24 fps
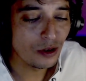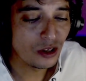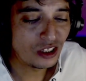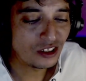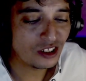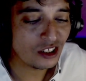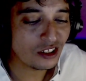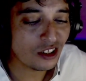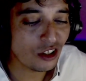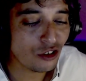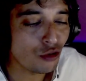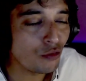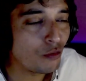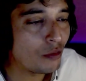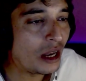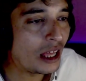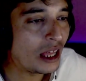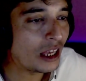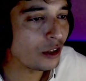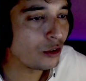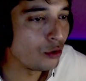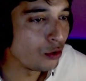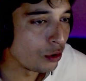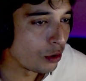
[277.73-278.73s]
C'était une
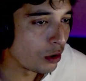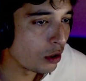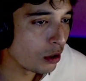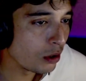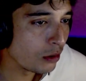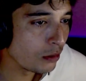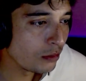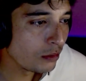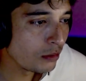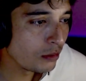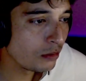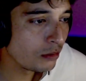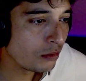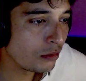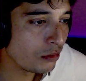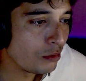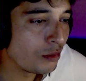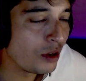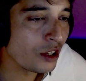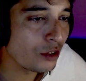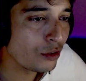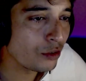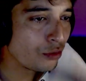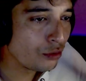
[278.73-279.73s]
blague nulle une
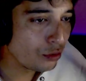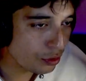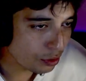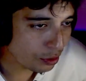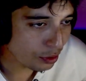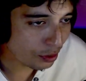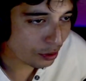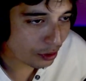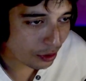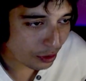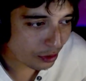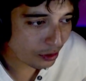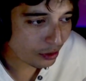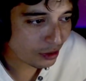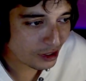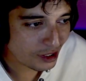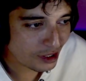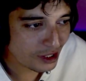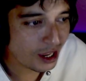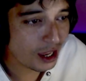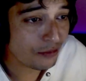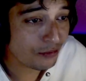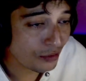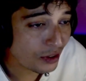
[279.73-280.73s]
blague nulle
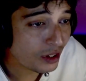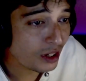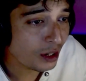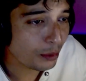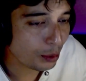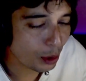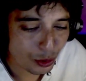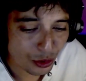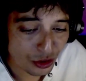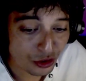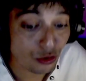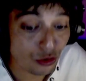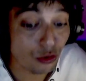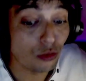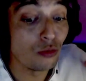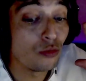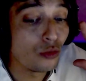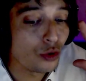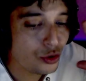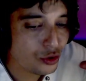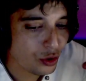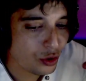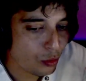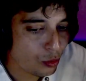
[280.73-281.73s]
qu'il a fait la proposition,
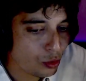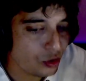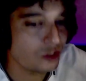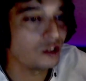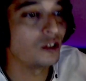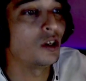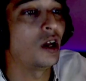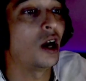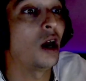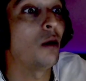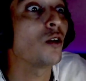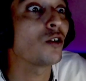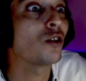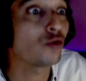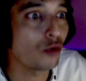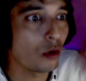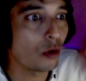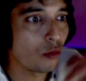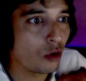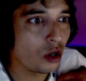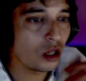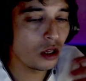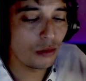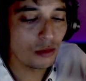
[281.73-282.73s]
me semble-t-il, à moins que ce soit
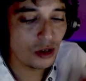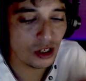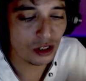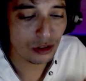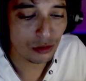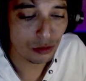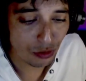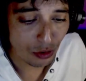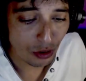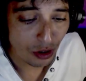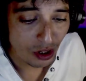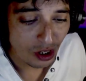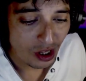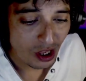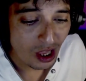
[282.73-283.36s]
moi la blague nulle.